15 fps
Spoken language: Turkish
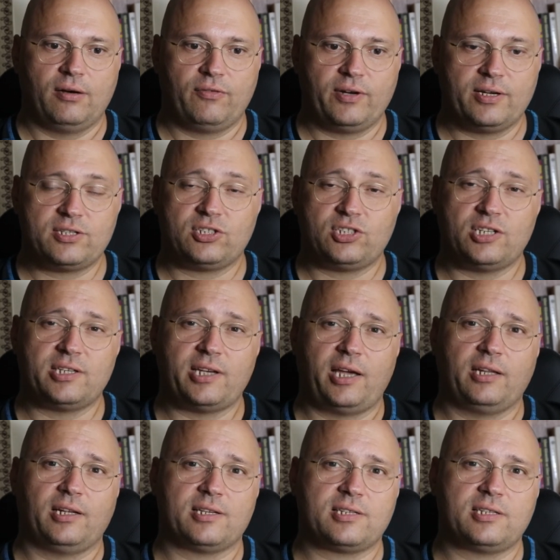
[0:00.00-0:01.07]
Fas
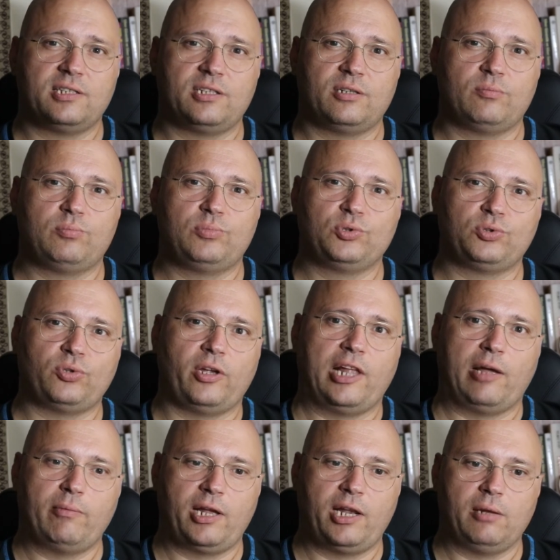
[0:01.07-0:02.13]
Cezayir'in aslında bu
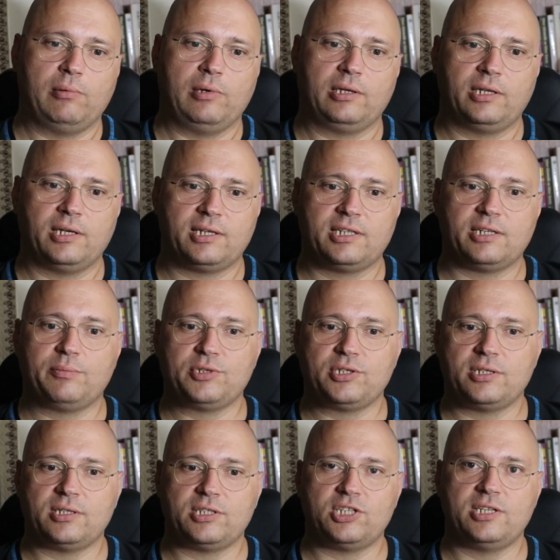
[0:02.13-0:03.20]
söylemlerle birlikte
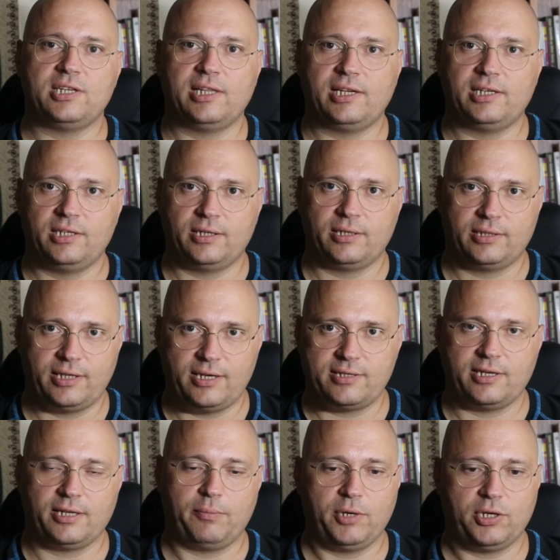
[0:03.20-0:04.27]
kırmızı çizgilerini
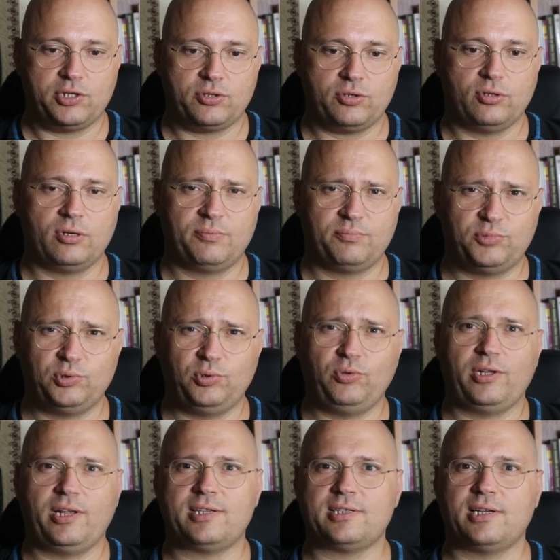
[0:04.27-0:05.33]
test etmek istiyor.
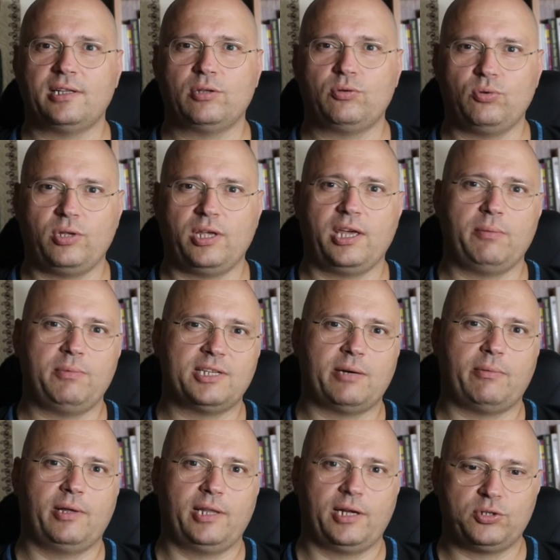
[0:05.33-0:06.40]
Bunu Yunanistan da Türkiye'ye bir
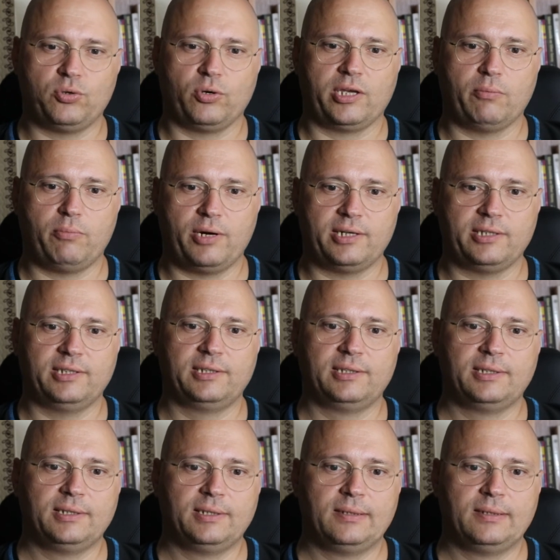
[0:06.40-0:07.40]
zamanlar çok yapardı.